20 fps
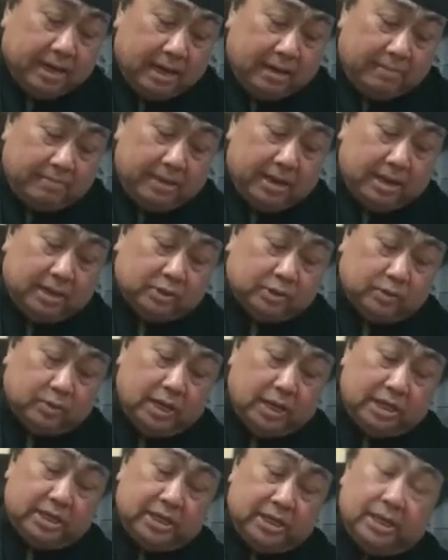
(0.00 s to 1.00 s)
nama
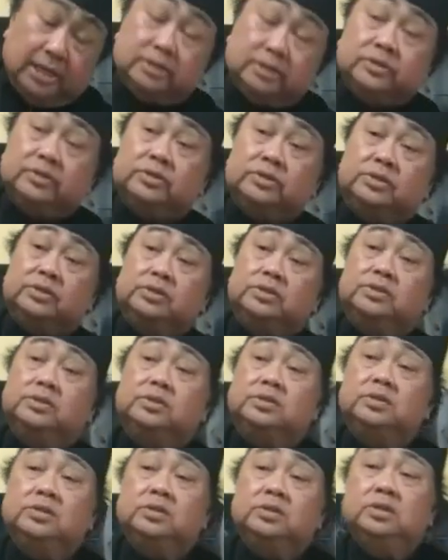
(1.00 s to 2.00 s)
Tuhan Yesus.
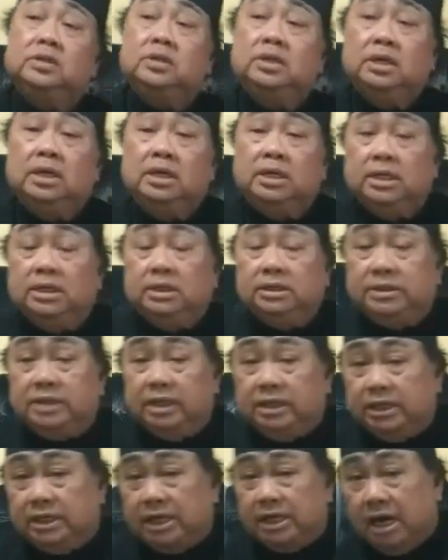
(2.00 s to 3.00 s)

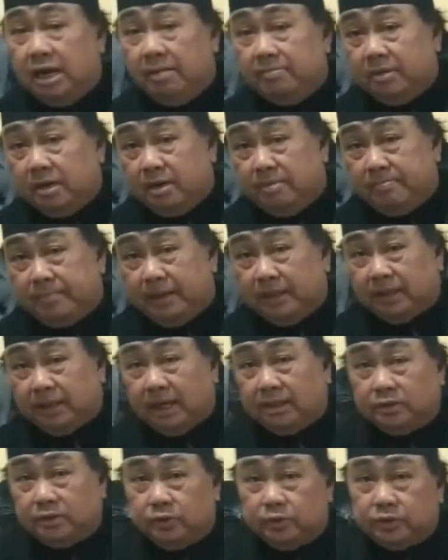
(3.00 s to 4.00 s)
Jadi dalam keempat
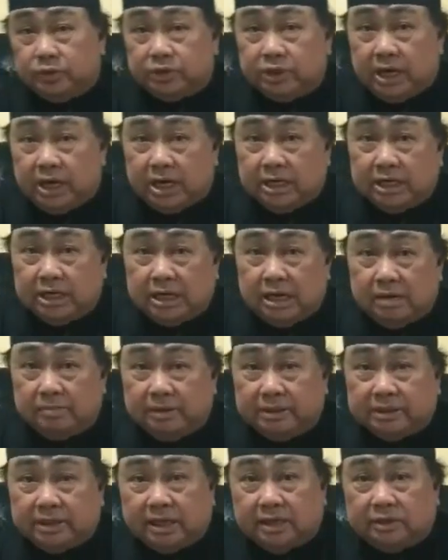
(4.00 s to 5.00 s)
kasus yang ada dalam
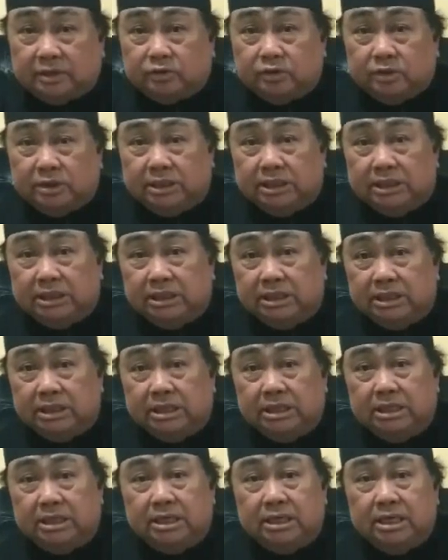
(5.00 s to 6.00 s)
kisah Rasul
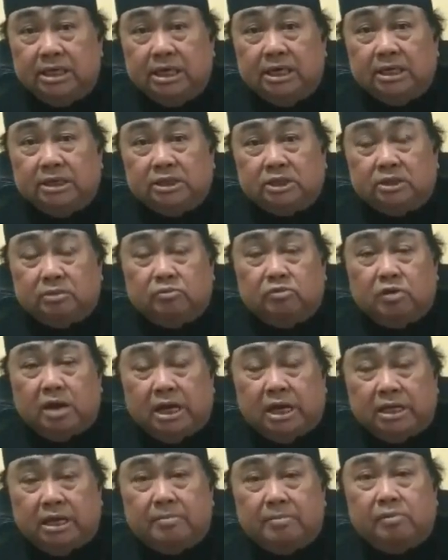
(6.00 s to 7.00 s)
ini,
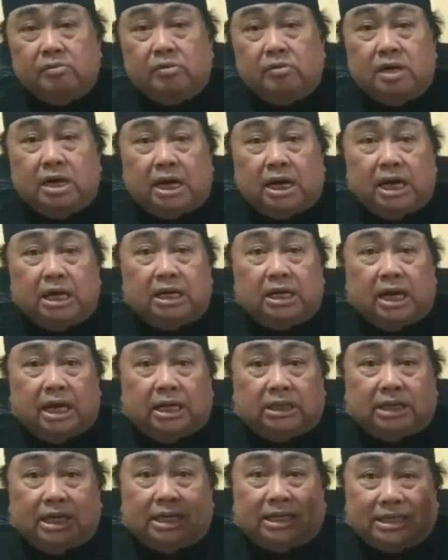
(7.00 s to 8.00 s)
semuanya menggunakan
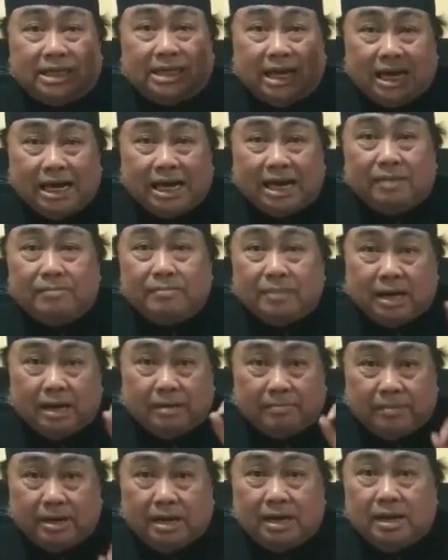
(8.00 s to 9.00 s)
kata dalam
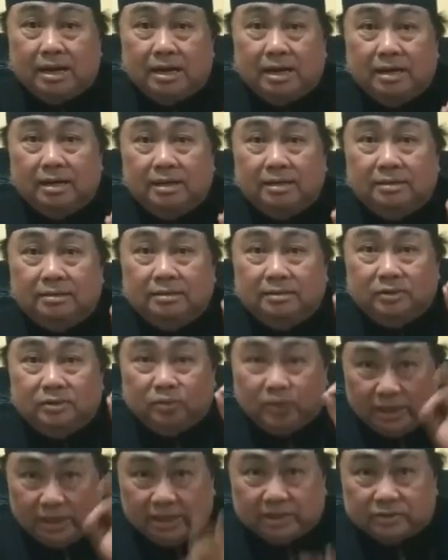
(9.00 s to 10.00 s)
nama
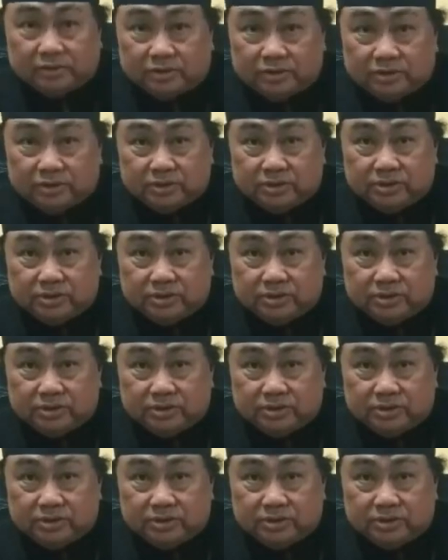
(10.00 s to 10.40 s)
Tuhan Yesus.